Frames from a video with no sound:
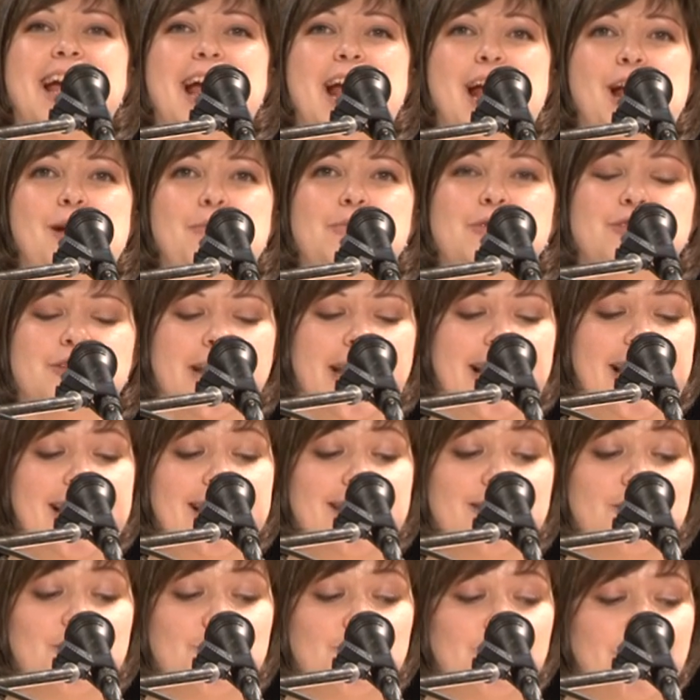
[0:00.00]

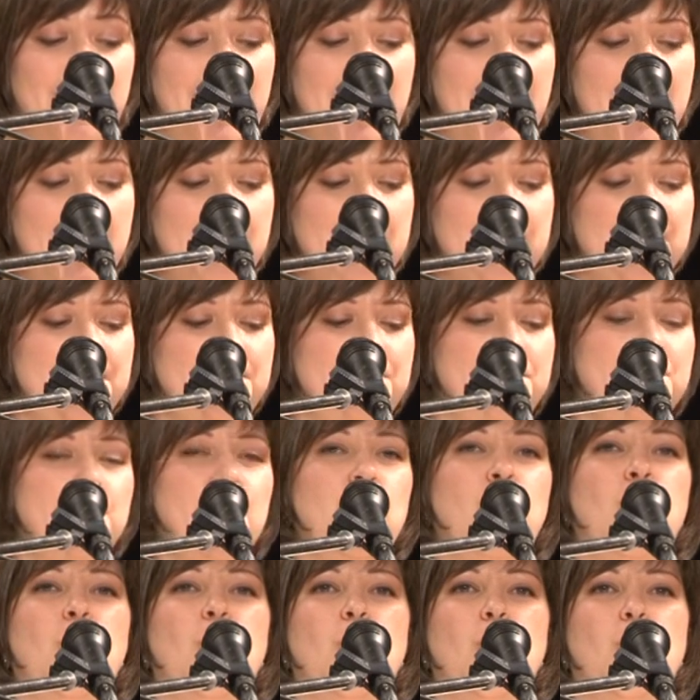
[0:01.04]
Helge Schwab,
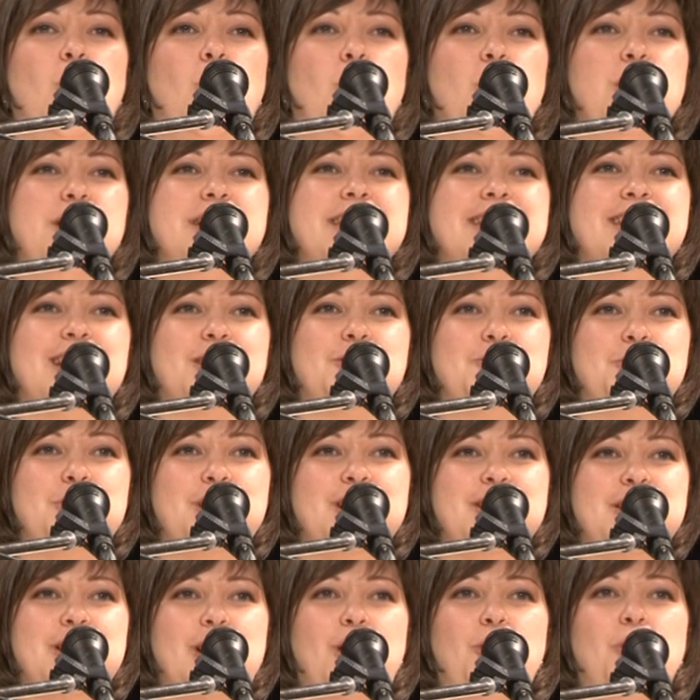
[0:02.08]
und
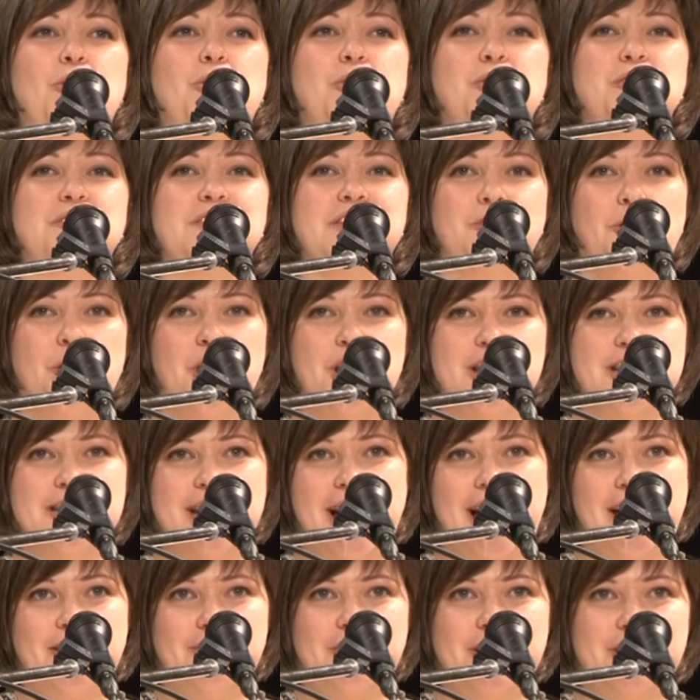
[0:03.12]
natürlich auch unsere heute
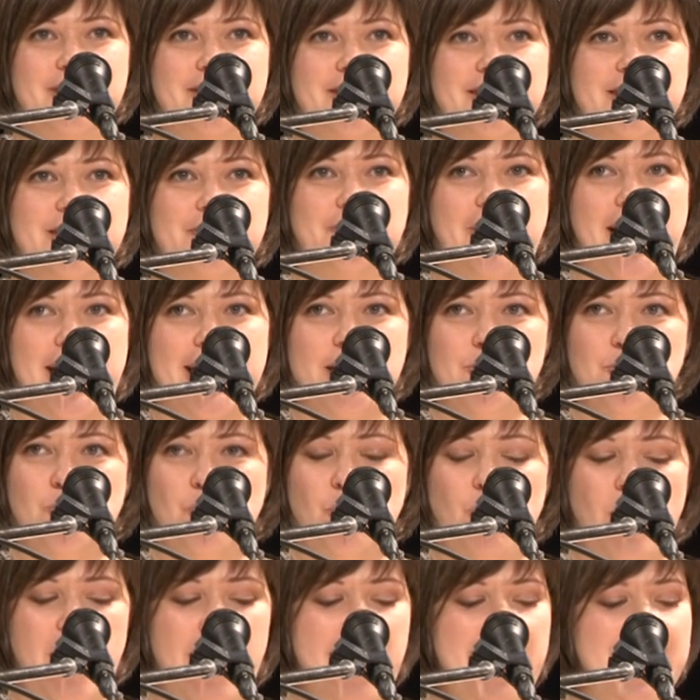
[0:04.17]
anwesenden
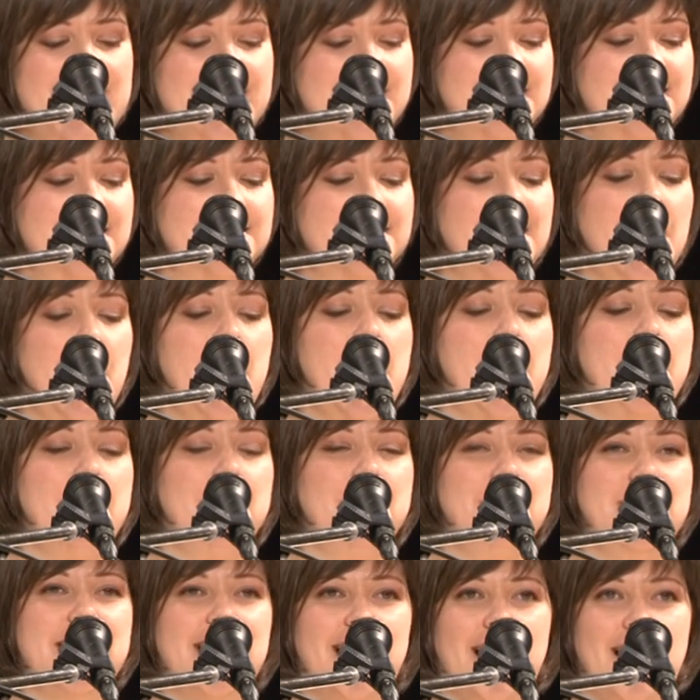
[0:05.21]
Weinhoheiten,
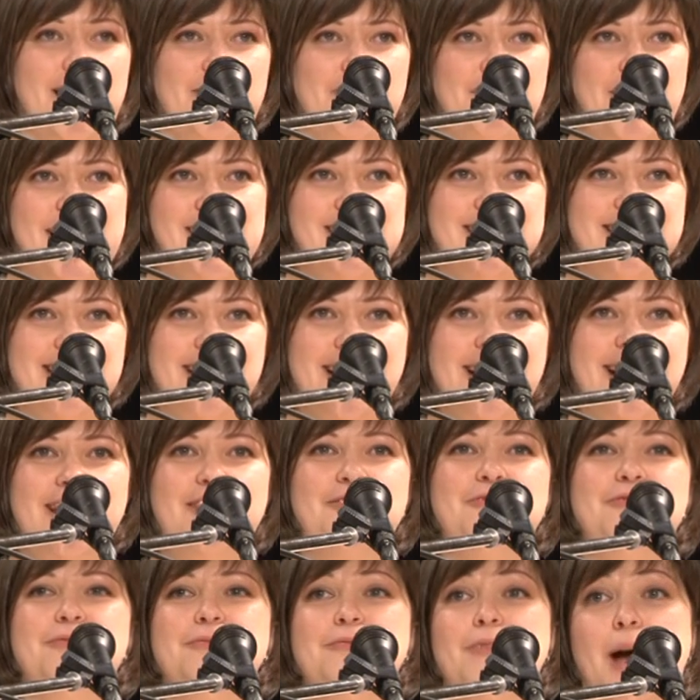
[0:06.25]
Mira Walter,
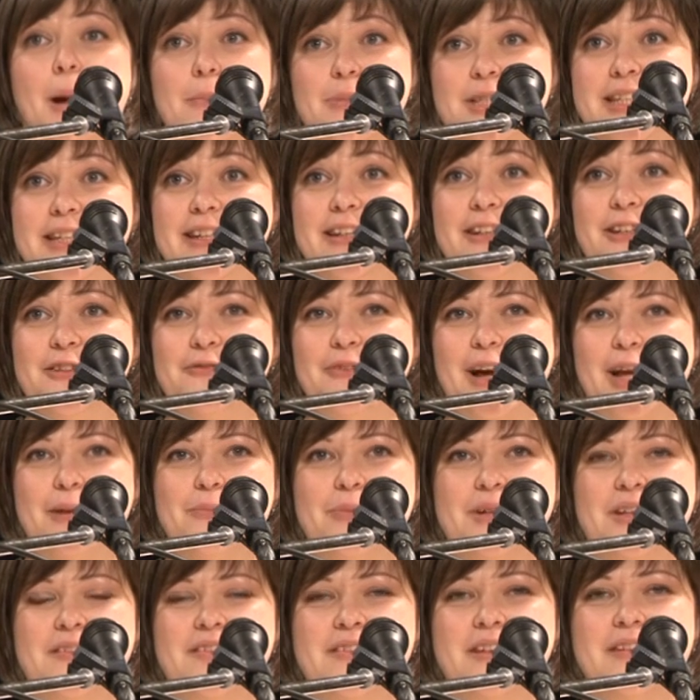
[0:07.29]
amtierende
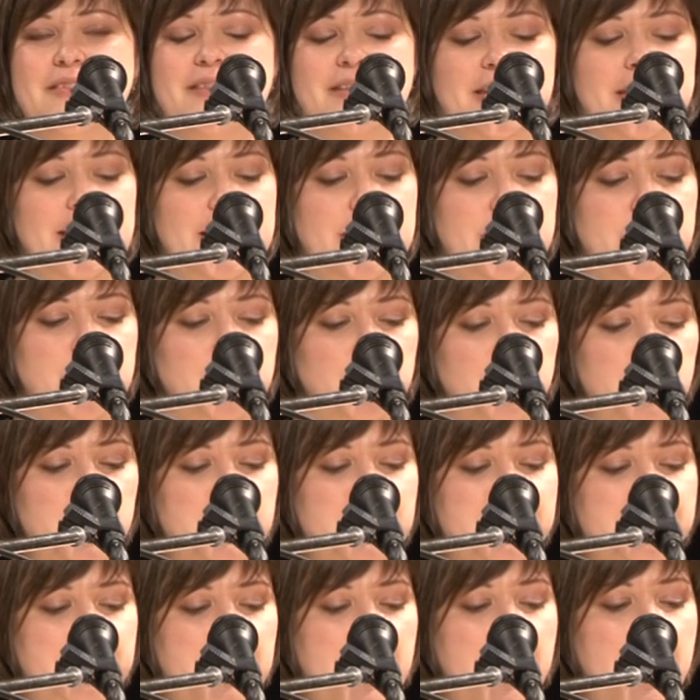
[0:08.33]
Weinprinzessin hier in
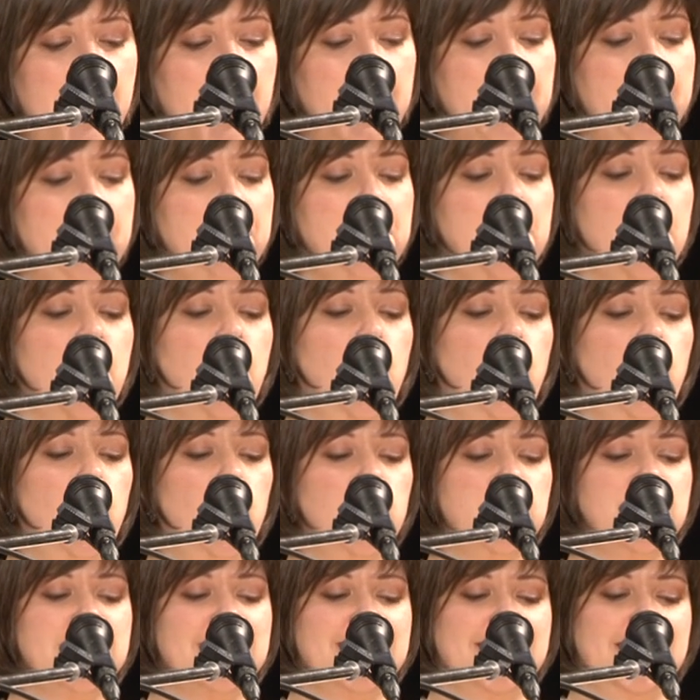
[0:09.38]
Musbach,
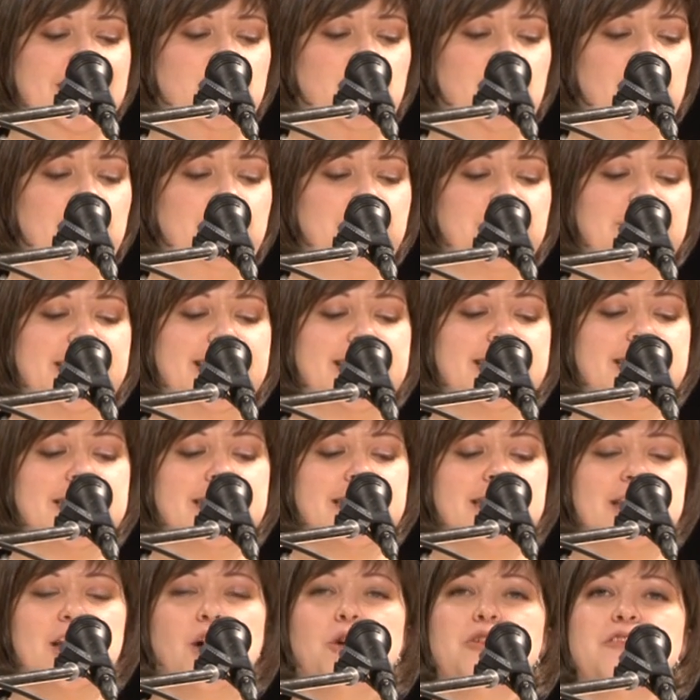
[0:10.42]
und Nicole
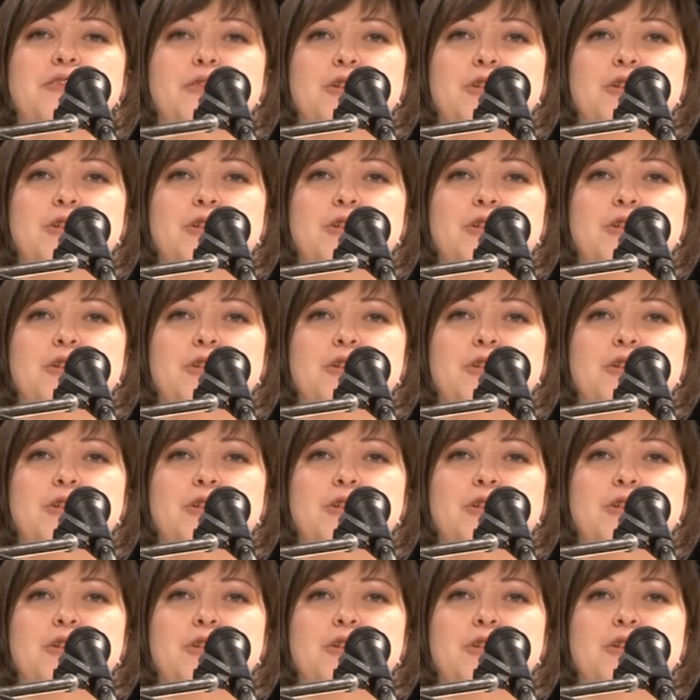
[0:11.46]
Friedrich aus